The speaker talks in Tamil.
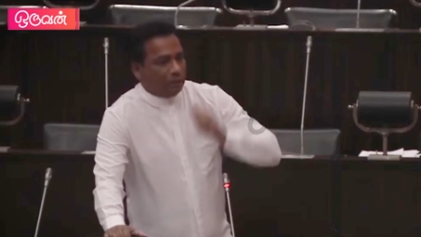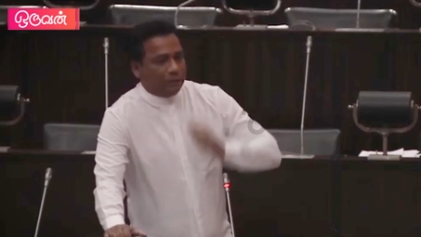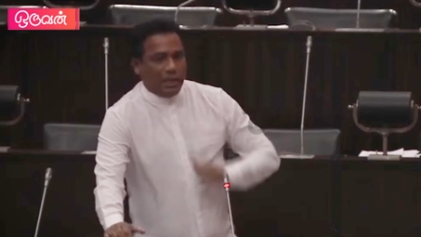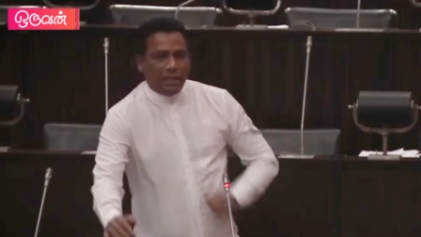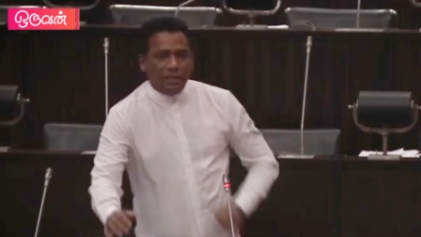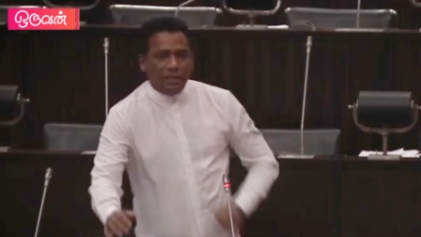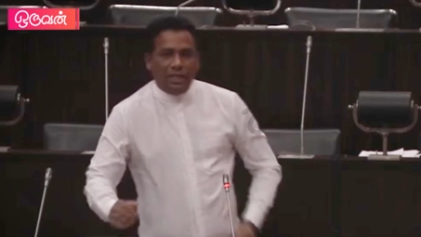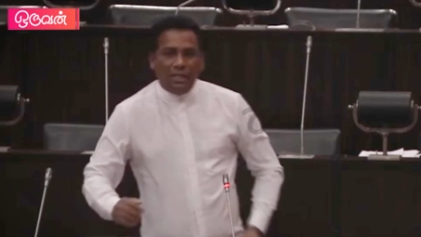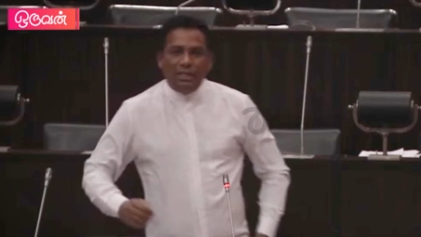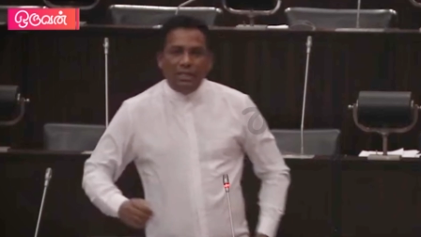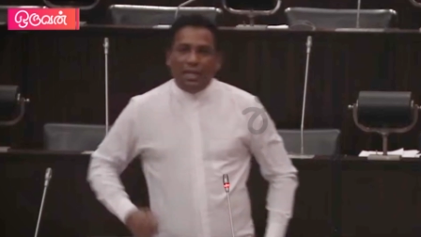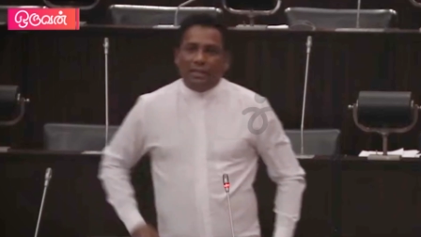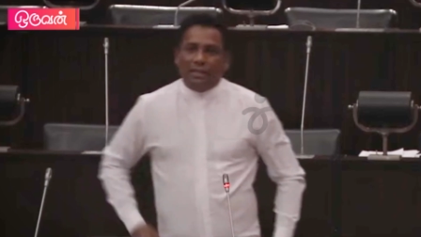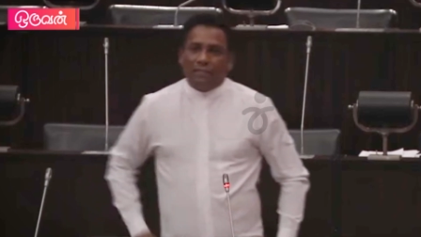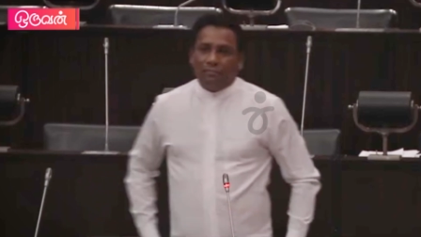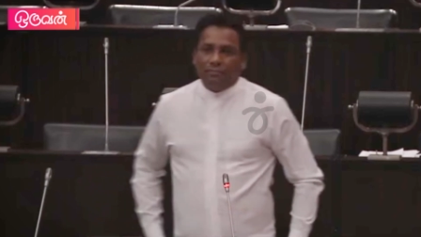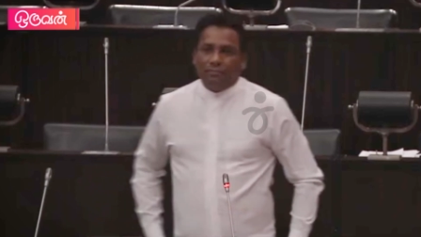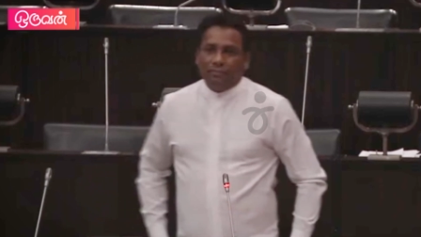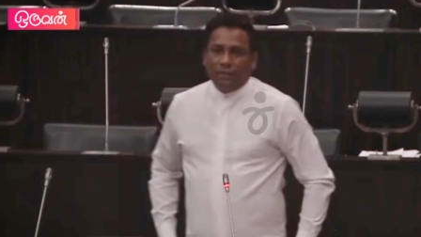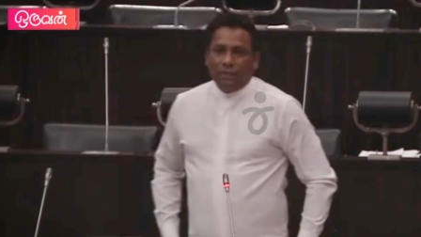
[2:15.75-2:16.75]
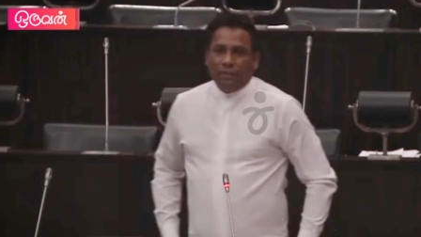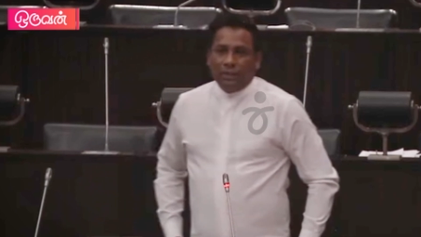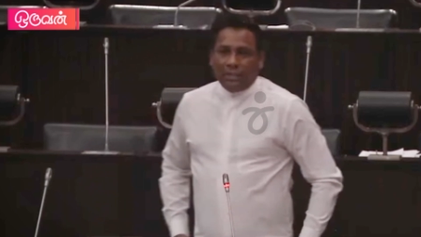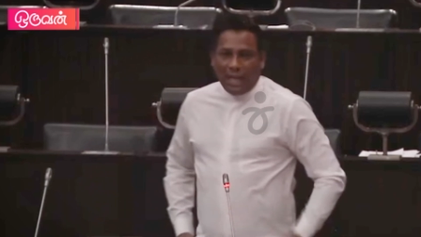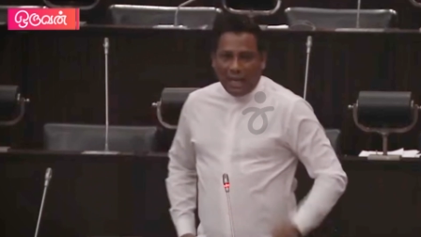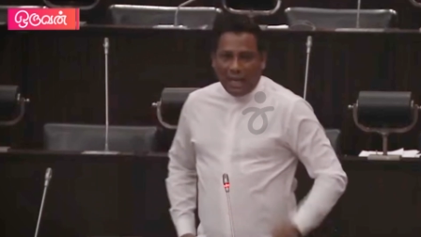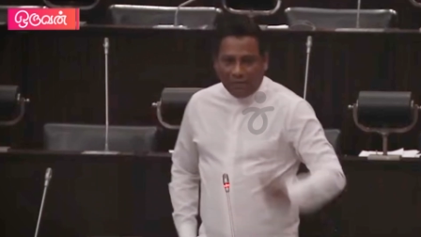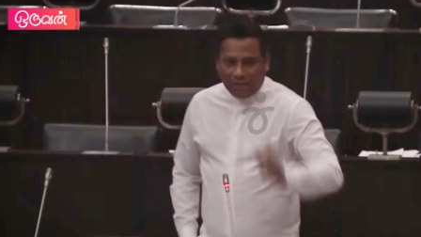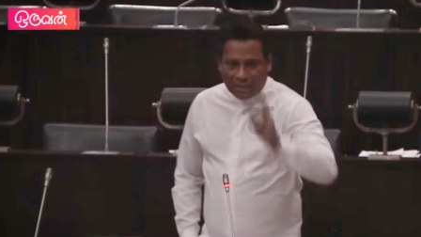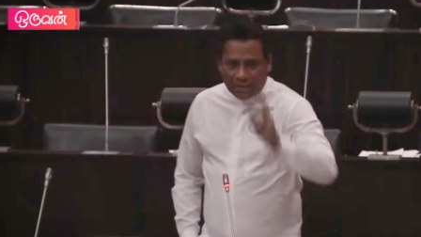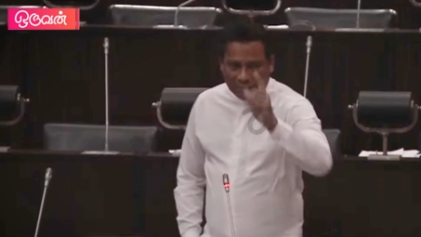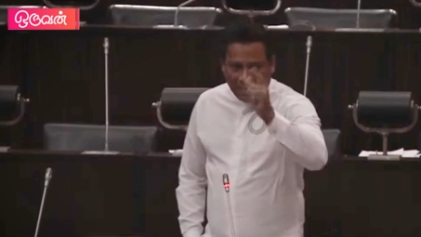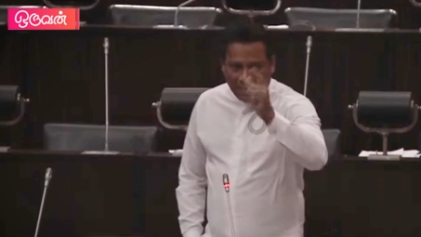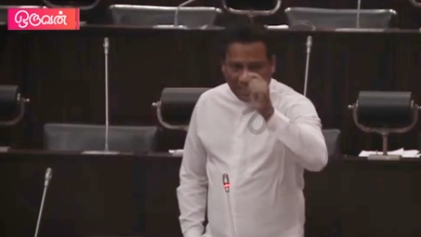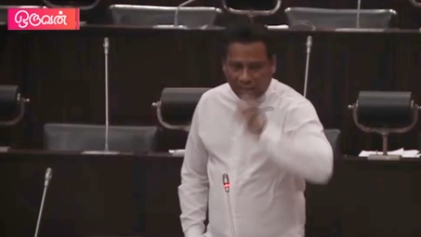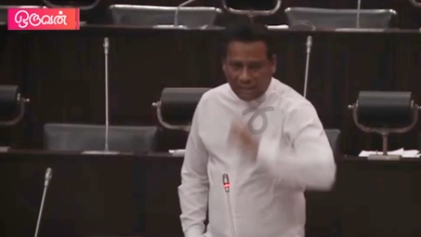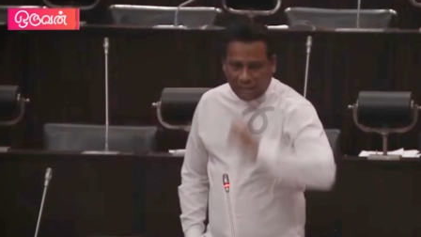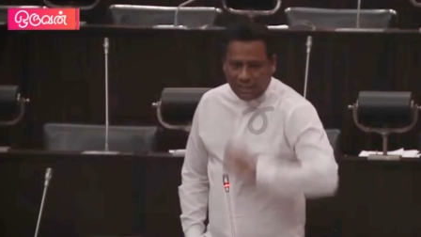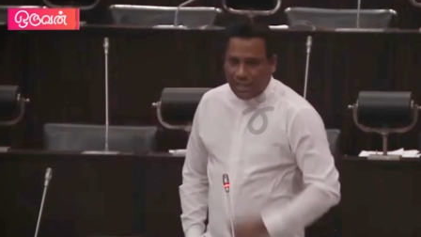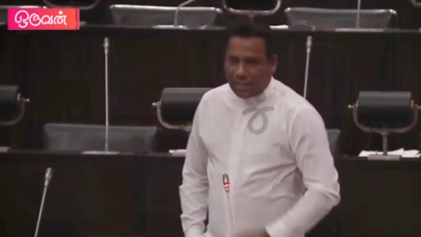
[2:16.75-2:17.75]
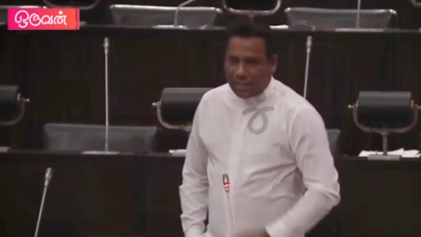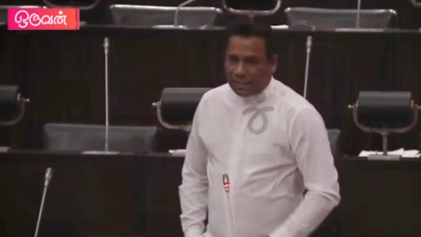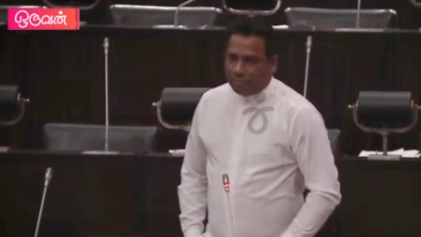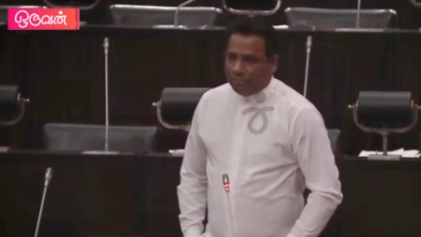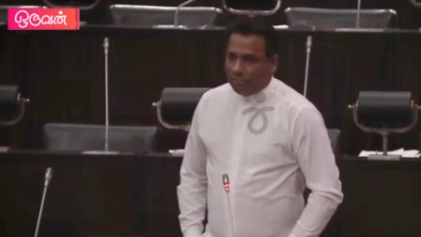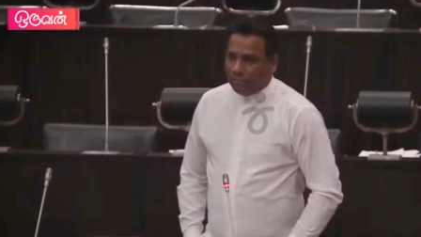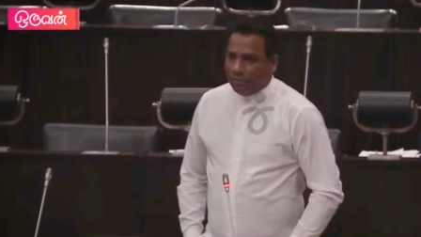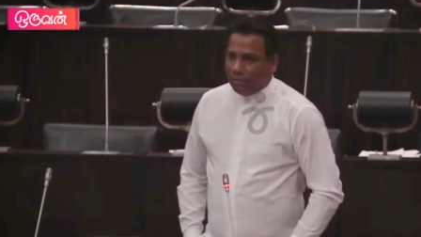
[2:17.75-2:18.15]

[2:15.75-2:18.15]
தெரிந்திருந்தல் தகவல் கிடைத்திருந்தது